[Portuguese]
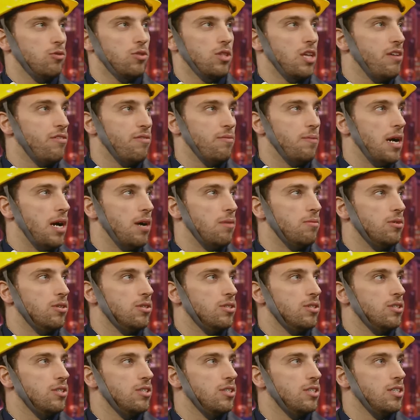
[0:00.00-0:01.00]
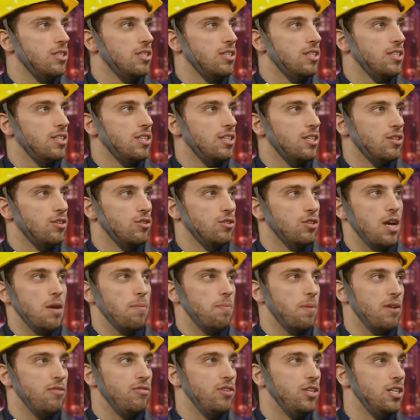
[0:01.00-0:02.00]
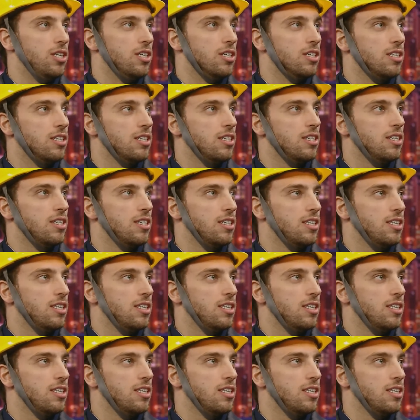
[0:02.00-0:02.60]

não teve mesmo. Eu nem preveni. Não foi